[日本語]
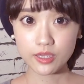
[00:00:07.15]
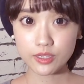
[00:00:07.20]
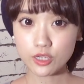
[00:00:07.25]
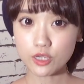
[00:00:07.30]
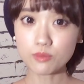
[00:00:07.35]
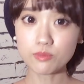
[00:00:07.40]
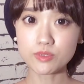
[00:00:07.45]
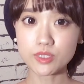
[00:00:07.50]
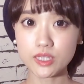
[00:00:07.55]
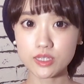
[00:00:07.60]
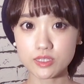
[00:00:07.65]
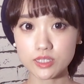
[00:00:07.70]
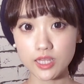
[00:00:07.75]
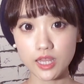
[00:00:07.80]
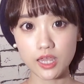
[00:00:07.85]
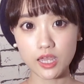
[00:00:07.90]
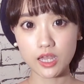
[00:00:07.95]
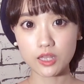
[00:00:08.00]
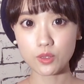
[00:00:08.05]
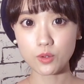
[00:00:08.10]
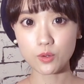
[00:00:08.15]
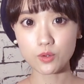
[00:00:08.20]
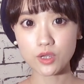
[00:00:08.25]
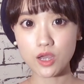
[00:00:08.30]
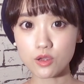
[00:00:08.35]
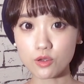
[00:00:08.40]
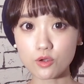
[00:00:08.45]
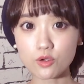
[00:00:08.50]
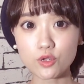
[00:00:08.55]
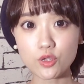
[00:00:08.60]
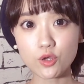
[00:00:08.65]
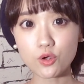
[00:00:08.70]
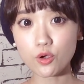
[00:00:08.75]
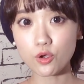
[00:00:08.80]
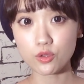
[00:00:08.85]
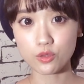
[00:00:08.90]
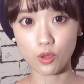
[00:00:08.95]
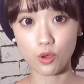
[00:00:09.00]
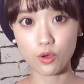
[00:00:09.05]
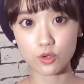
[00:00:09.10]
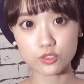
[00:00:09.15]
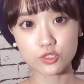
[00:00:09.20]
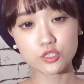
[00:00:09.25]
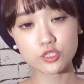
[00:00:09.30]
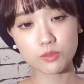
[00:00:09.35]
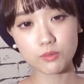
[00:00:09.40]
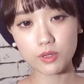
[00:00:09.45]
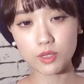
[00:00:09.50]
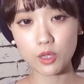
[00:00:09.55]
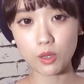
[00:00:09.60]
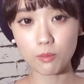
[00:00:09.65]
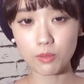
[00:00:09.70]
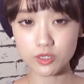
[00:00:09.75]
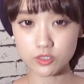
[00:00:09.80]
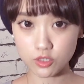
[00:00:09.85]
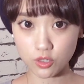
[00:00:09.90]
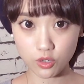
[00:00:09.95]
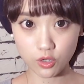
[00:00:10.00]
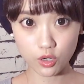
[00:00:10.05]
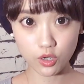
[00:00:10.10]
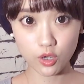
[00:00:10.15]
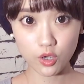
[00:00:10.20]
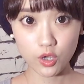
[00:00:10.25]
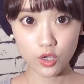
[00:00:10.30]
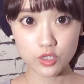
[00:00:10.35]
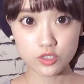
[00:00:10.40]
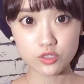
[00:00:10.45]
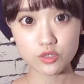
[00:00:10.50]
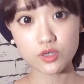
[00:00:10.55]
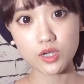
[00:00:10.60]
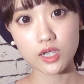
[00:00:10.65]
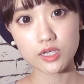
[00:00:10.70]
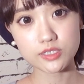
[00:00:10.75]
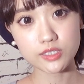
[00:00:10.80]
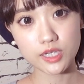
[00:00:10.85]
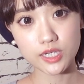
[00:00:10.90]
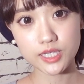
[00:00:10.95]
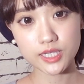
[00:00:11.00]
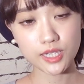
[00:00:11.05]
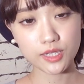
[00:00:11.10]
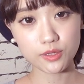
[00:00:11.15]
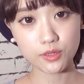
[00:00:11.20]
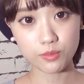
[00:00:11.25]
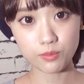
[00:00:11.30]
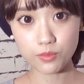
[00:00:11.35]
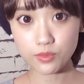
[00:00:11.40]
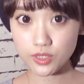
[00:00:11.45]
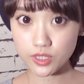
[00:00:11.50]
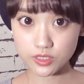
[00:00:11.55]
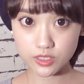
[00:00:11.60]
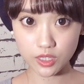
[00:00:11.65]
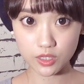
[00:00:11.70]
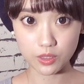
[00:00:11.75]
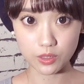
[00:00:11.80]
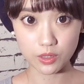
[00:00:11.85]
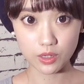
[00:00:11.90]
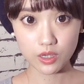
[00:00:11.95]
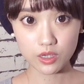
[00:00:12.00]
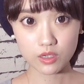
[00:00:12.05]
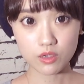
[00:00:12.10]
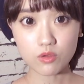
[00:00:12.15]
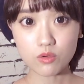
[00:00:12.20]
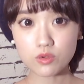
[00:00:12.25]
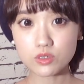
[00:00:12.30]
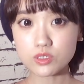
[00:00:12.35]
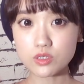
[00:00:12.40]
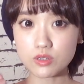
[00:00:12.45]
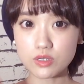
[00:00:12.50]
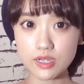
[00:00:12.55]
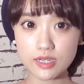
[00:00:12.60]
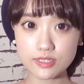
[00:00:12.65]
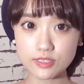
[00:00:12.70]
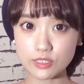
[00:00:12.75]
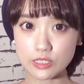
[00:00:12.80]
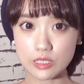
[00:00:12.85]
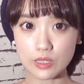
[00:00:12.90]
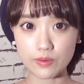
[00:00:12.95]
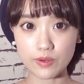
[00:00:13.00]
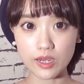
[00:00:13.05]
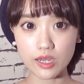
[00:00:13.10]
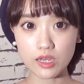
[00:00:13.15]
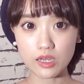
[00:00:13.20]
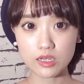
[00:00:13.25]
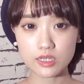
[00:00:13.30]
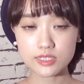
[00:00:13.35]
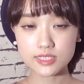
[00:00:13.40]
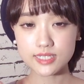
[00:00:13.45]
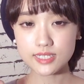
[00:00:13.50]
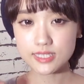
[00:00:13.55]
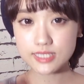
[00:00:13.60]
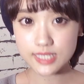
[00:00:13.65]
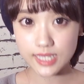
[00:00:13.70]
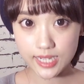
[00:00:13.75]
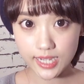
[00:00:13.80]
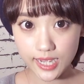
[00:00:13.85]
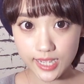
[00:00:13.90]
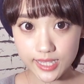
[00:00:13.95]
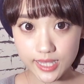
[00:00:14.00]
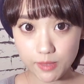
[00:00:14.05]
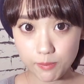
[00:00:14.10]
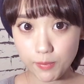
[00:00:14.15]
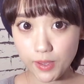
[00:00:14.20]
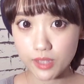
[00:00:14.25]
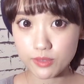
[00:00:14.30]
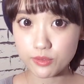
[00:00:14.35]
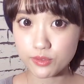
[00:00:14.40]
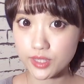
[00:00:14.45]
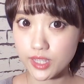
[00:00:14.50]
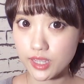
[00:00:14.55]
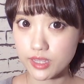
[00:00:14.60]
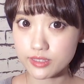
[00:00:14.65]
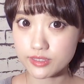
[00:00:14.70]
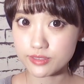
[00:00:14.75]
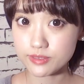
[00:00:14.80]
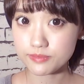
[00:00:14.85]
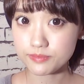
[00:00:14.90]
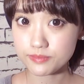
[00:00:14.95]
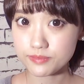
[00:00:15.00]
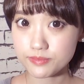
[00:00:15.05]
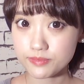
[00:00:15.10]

今日もですね、あの、韓国旅行のおすすめの場所を紹介していきたいと思うんですけど、今日ご紹介するのは、新世界デパートです。